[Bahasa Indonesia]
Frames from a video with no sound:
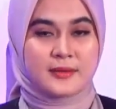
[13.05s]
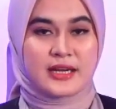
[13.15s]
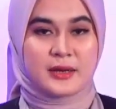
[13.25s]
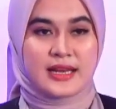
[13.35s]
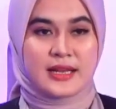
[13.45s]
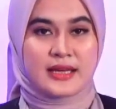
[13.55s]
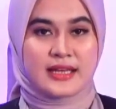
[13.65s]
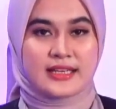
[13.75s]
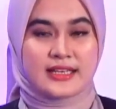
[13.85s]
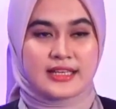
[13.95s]
Pada malam
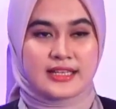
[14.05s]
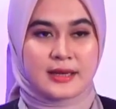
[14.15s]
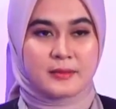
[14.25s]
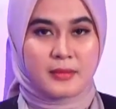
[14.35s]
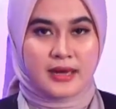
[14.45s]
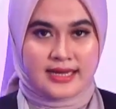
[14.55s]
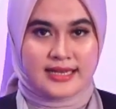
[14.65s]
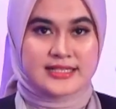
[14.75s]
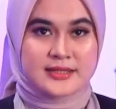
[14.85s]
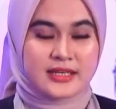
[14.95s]
hari ini kita
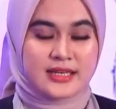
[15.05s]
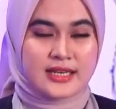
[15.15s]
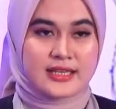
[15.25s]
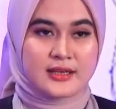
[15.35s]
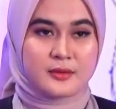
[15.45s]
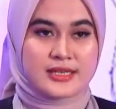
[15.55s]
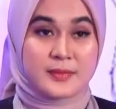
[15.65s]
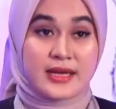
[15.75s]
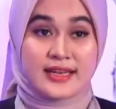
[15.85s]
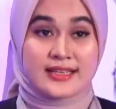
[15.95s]
membahas mengenai
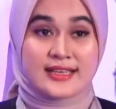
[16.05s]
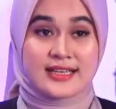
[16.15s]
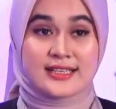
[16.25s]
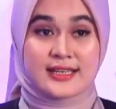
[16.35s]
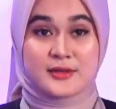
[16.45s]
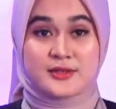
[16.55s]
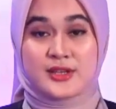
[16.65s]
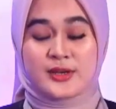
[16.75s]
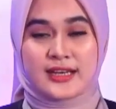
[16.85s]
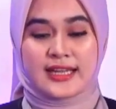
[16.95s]
waspada jerat candu
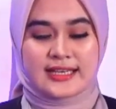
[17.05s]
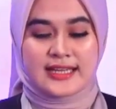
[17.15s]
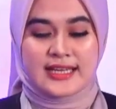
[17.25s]
judi online.